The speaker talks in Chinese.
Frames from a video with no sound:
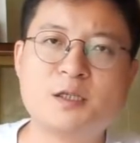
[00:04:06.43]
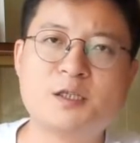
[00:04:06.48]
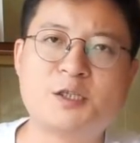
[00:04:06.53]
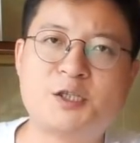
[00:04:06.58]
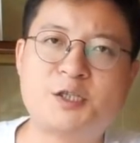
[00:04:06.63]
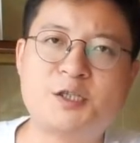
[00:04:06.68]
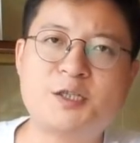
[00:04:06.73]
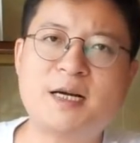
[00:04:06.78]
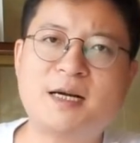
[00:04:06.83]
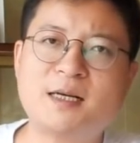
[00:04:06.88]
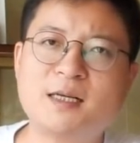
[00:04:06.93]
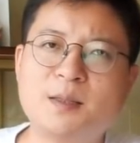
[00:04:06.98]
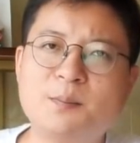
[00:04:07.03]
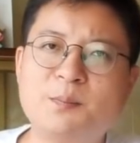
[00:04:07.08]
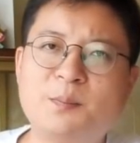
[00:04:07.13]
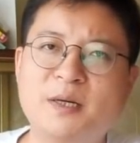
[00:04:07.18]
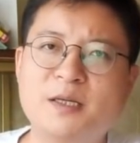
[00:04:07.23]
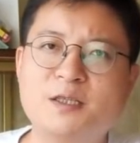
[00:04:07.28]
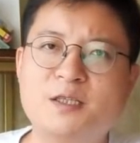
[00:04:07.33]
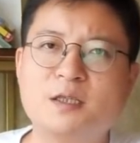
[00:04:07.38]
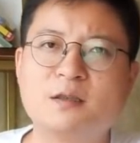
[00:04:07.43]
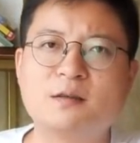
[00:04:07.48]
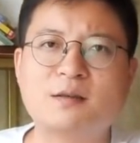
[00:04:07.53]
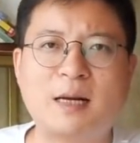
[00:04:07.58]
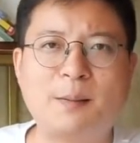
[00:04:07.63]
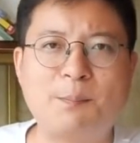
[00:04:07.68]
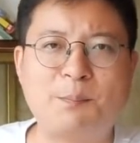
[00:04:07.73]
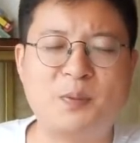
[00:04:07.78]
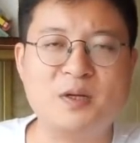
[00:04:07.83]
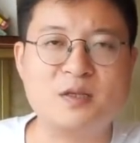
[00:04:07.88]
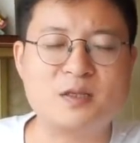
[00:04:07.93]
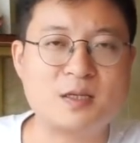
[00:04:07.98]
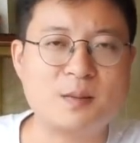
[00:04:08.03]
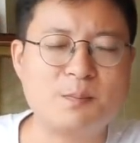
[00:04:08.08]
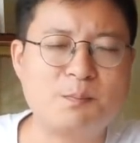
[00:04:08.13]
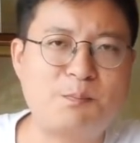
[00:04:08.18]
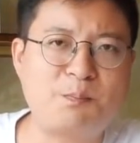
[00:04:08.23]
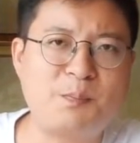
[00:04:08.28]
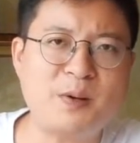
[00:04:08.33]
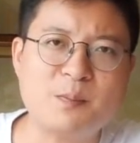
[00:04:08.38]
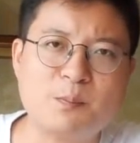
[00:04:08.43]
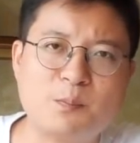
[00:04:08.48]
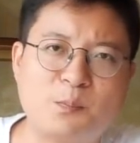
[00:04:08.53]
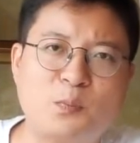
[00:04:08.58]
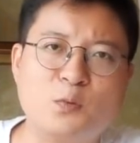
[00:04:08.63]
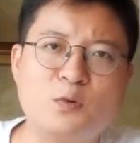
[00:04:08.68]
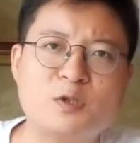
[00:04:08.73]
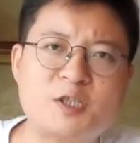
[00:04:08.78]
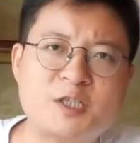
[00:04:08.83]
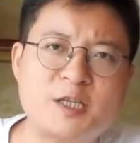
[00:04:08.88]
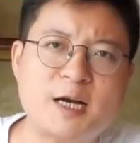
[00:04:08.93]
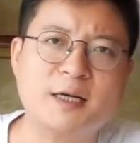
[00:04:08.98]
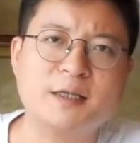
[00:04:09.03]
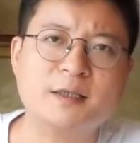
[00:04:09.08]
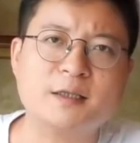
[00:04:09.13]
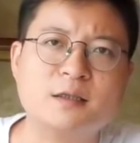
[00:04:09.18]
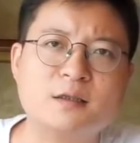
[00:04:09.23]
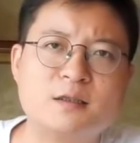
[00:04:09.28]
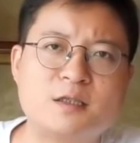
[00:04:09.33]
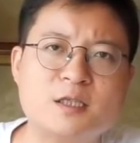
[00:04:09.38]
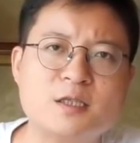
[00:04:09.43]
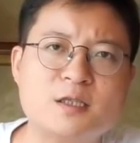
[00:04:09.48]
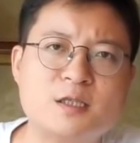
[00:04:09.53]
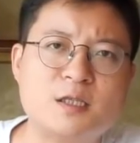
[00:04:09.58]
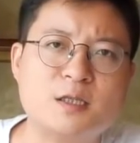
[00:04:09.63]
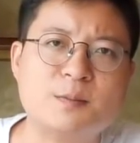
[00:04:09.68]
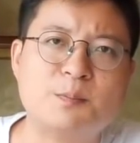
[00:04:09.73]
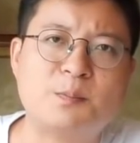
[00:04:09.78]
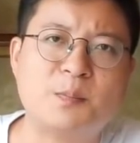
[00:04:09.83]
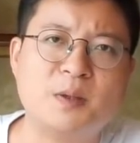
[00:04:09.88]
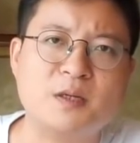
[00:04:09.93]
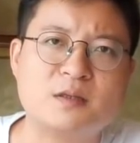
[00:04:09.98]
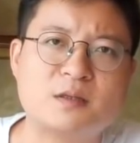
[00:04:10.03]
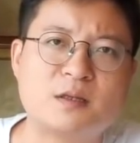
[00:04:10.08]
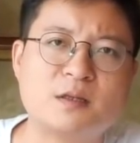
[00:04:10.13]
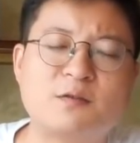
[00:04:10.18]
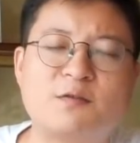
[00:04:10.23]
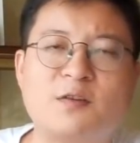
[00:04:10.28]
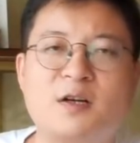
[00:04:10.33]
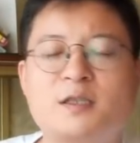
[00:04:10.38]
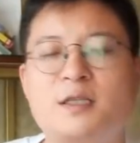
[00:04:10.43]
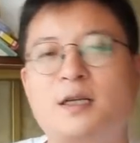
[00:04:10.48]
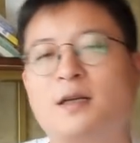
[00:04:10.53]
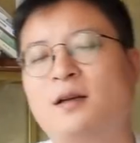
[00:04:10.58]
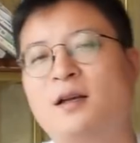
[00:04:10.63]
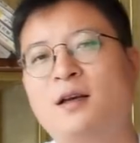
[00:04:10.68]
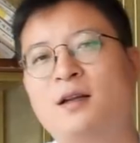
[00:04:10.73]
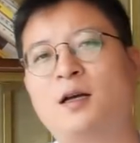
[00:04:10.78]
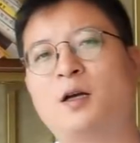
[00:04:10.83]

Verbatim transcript: 西安跟北京，它本身并不像一个经济本身的方向。